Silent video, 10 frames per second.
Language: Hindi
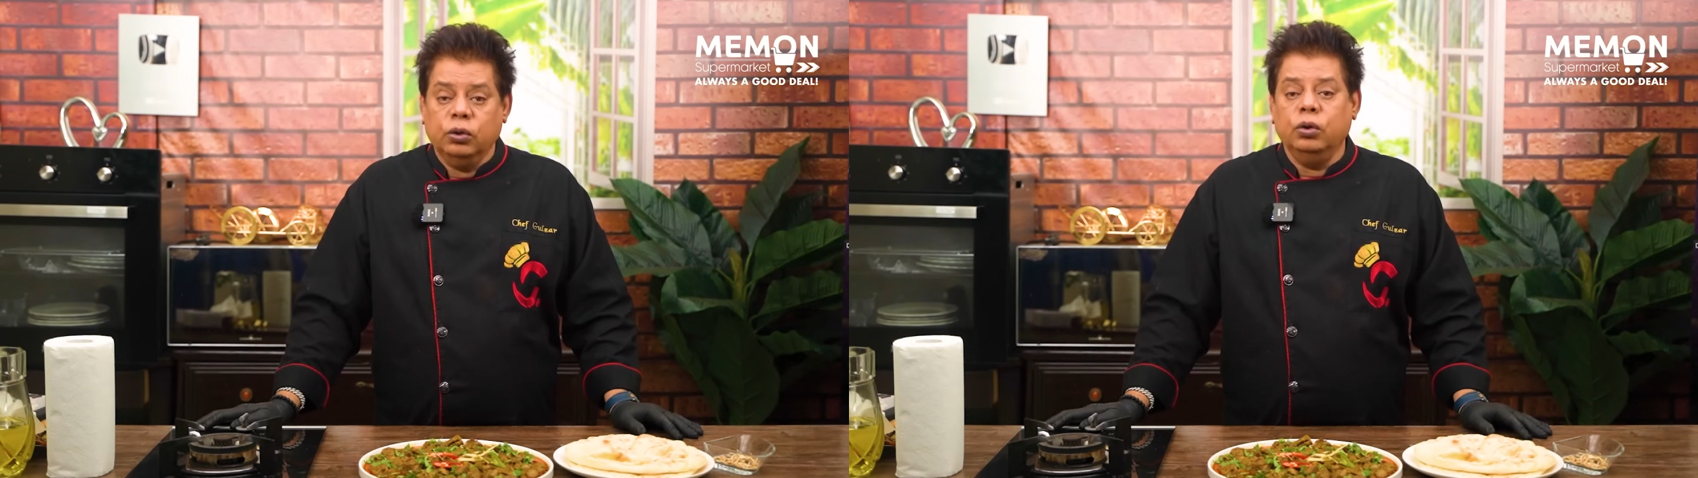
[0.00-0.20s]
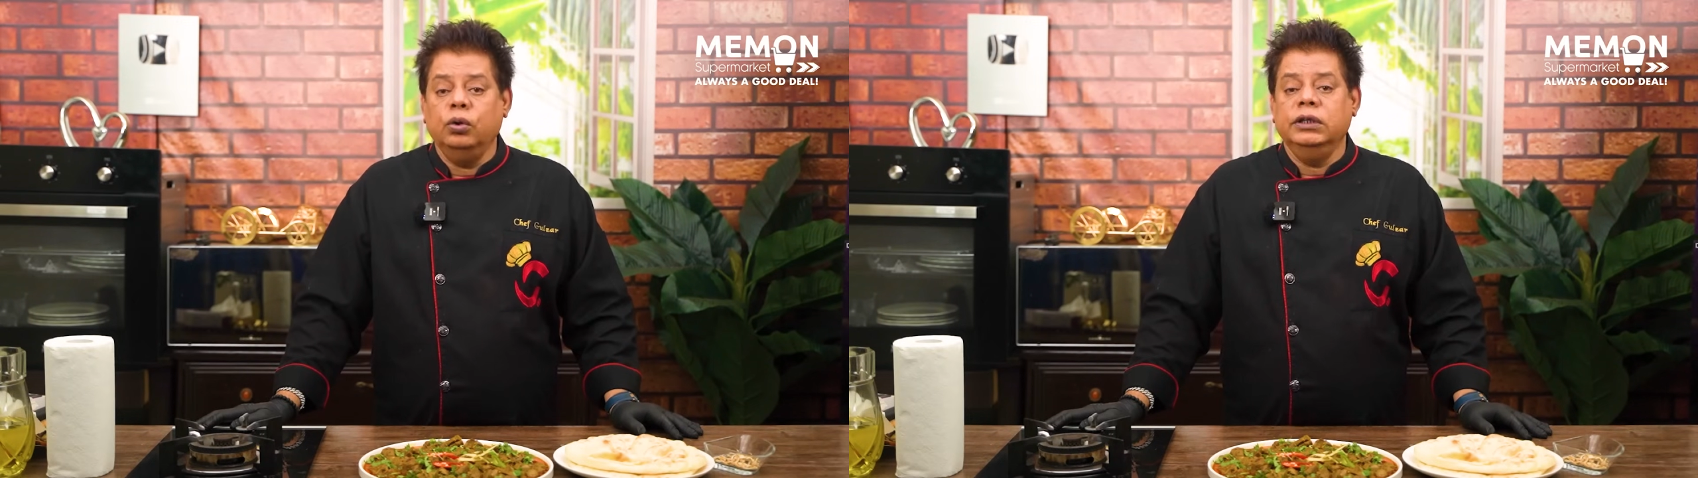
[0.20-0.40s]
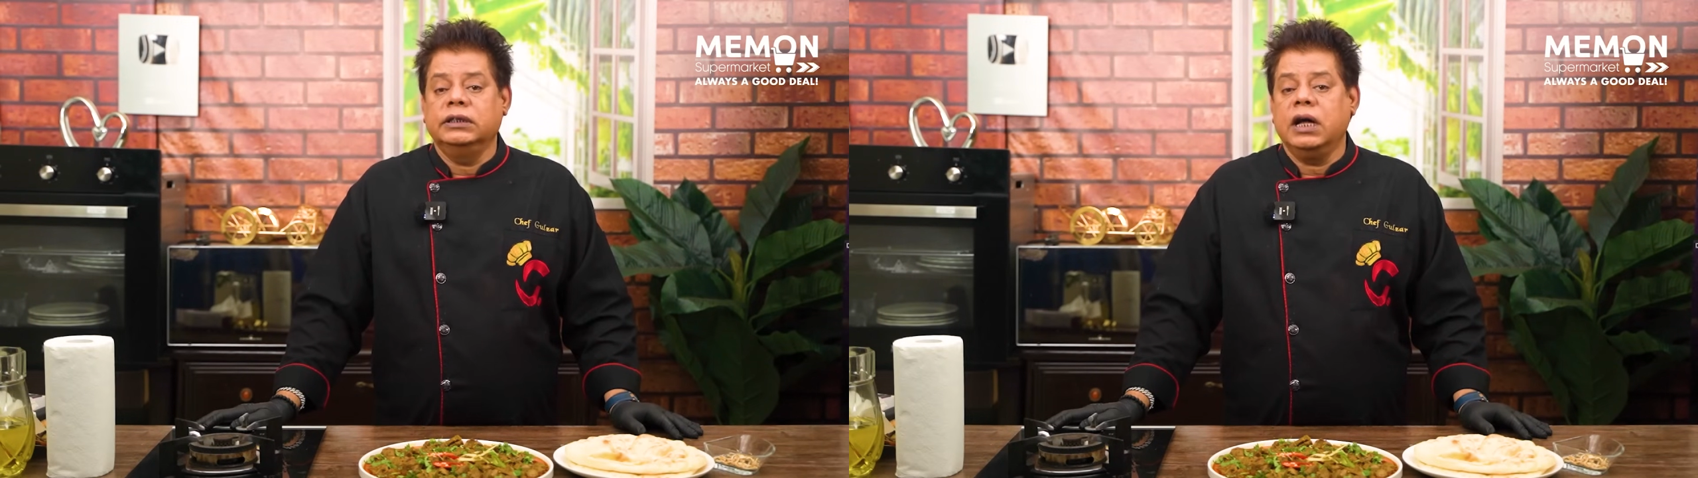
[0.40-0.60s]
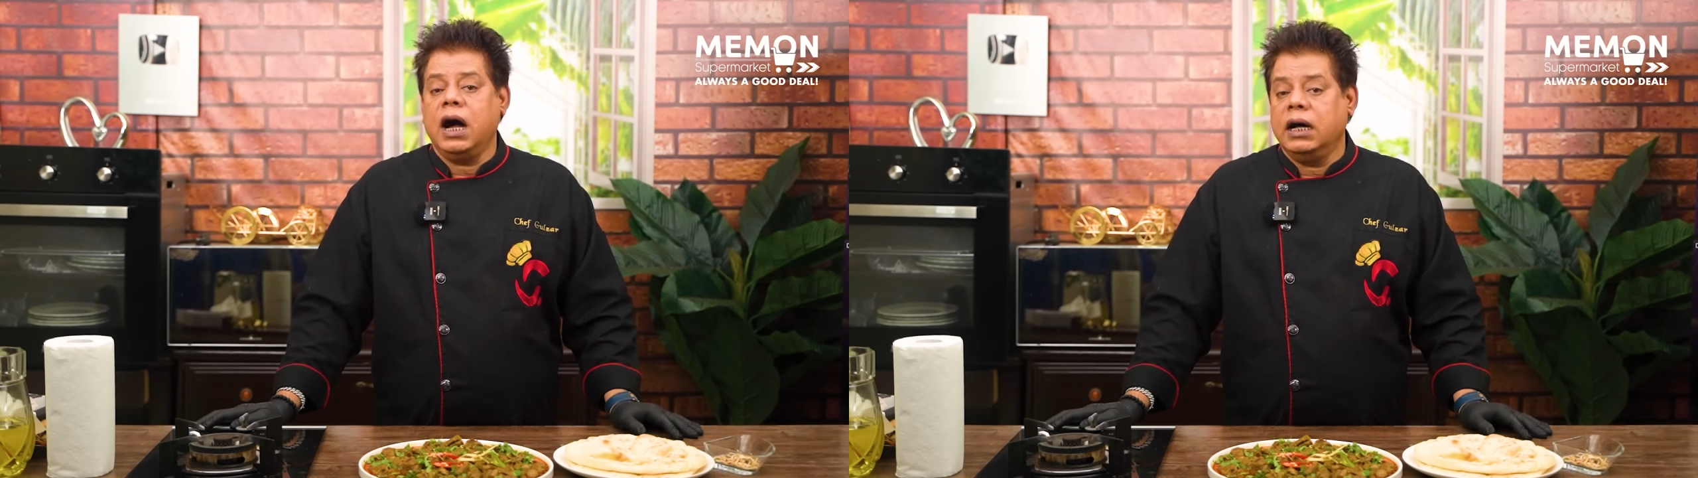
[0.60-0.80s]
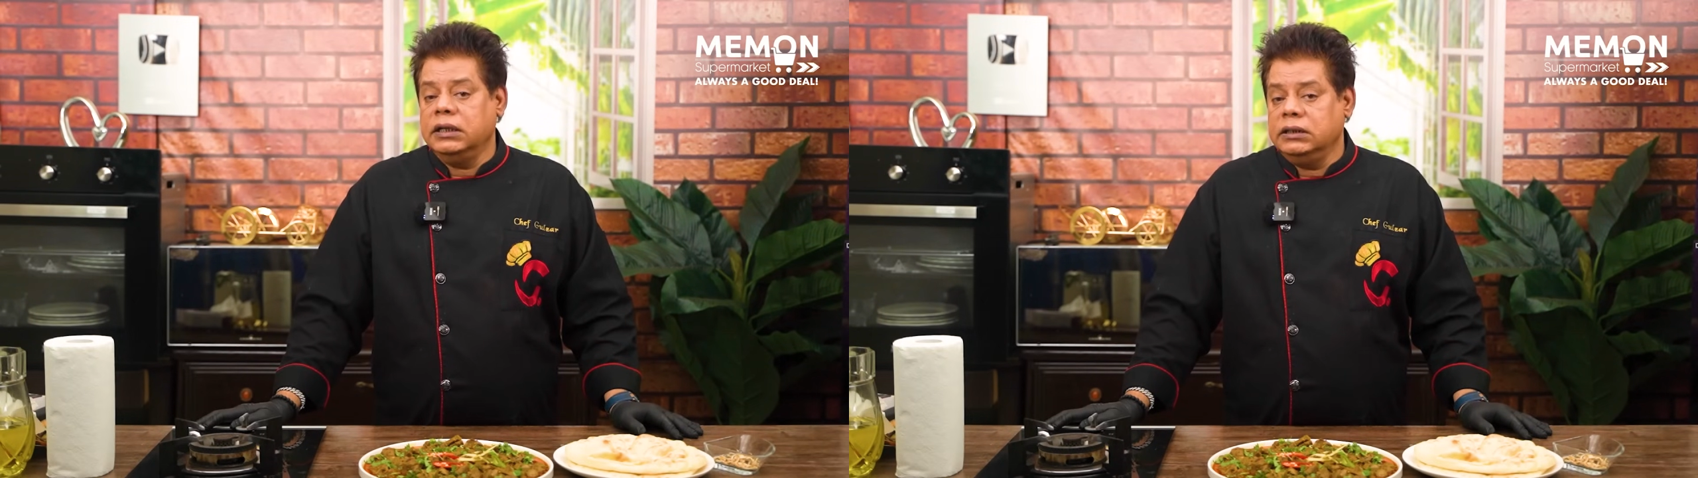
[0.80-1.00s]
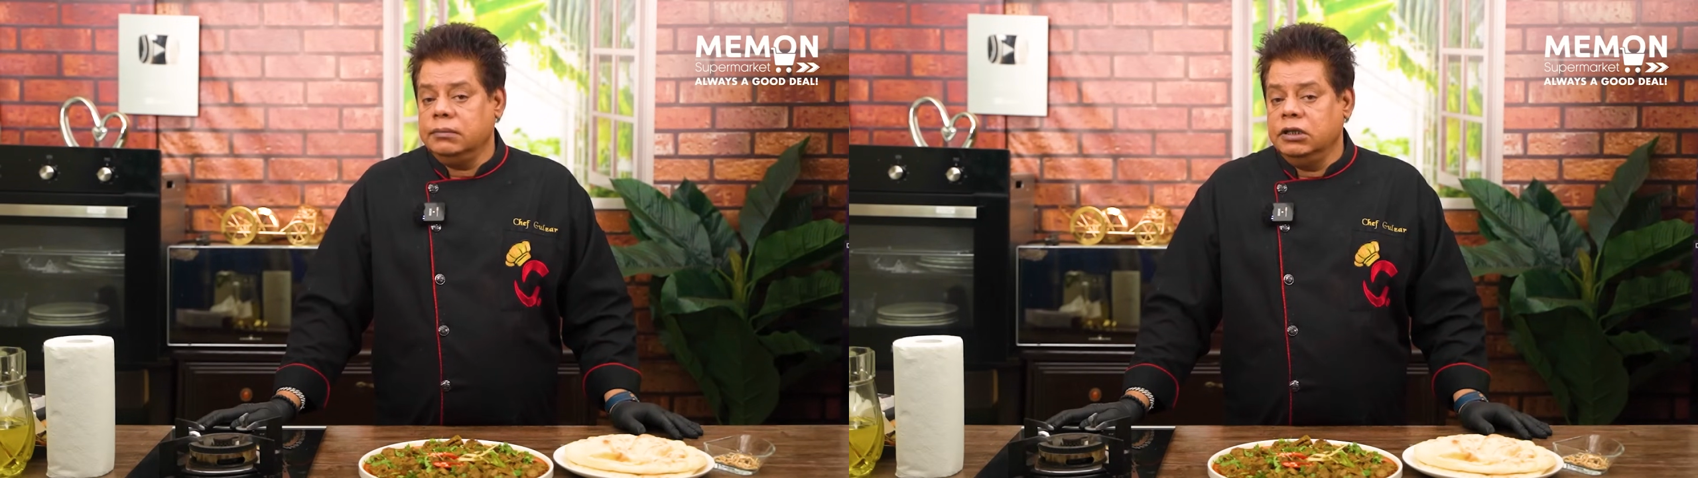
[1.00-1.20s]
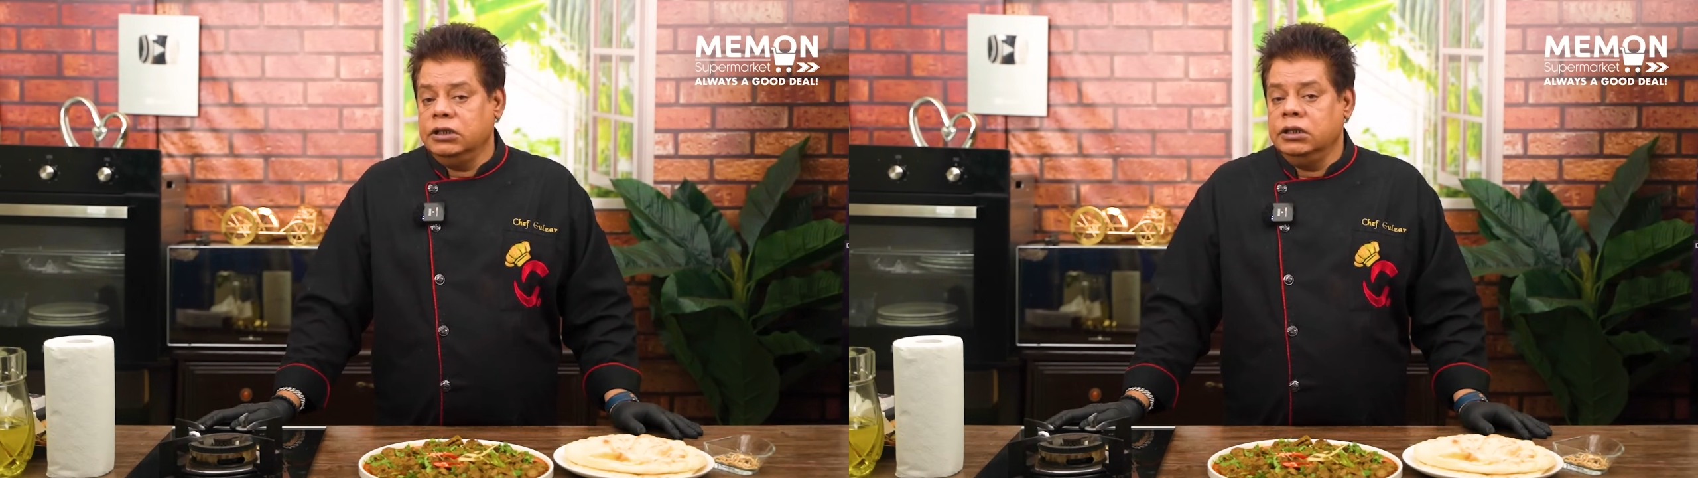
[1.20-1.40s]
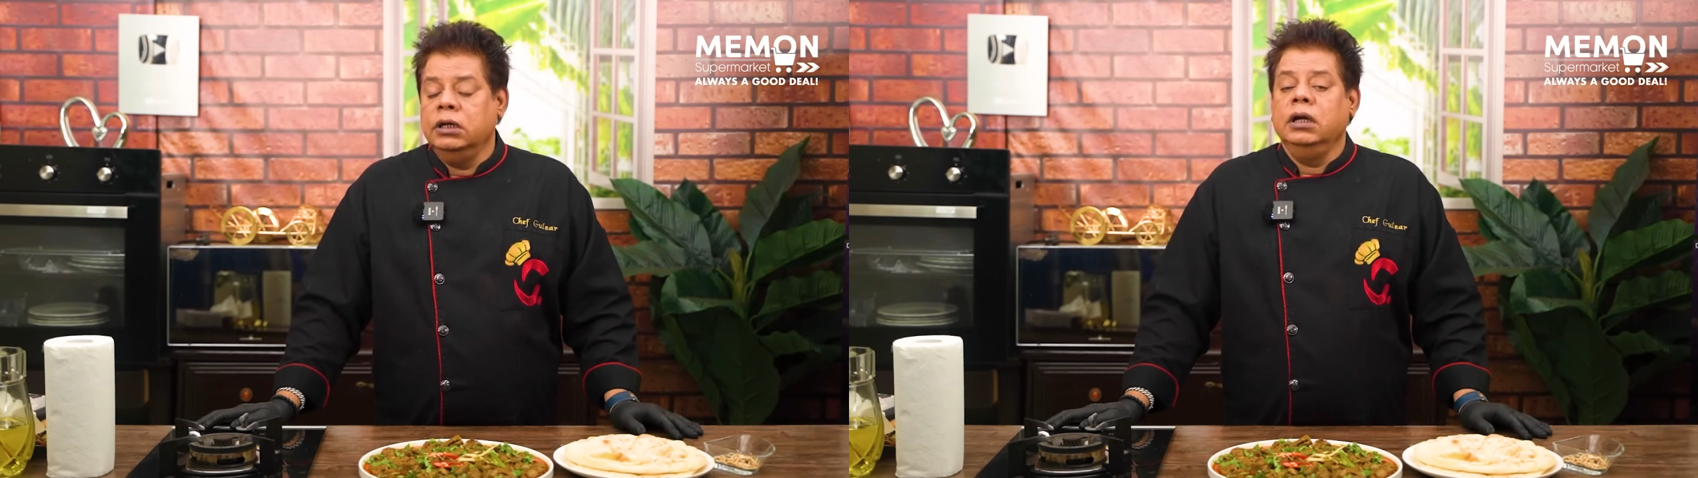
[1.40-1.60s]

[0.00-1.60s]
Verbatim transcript: तो इसका आधा चम्मच